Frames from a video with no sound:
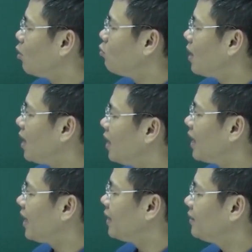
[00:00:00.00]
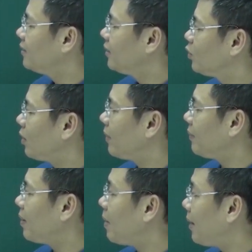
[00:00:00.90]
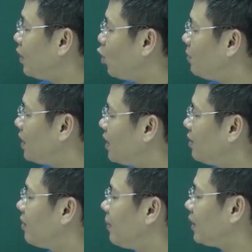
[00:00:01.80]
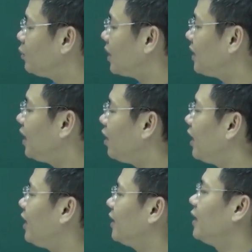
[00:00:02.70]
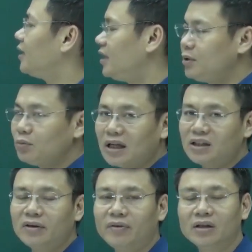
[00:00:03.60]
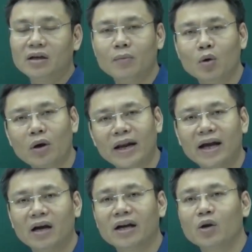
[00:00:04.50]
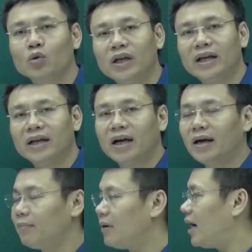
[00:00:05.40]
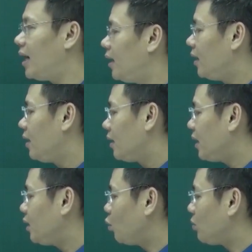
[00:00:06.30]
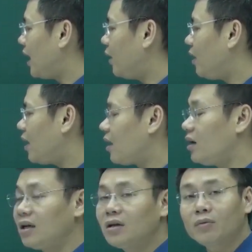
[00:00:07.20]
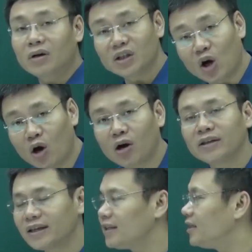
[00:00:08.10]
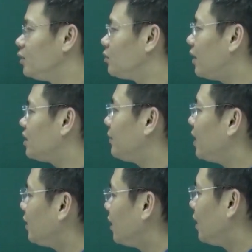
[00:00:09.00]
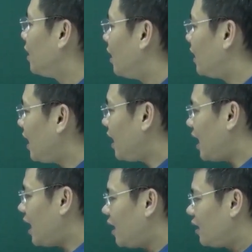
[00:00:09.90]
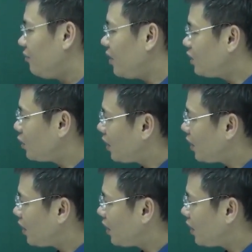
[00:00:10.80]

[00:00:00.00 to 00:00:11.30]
không M ở đây toàn mạch bằng 30 ôm nữa mà bắt chúng ta tính RX thì chúng ta dựa vào những cái mối quan hệ ở cái đồ thị à, mà cái trục này nó là r lớn cộng r nhỏ nhé thì chúng ta sẽ biết ở đây là viết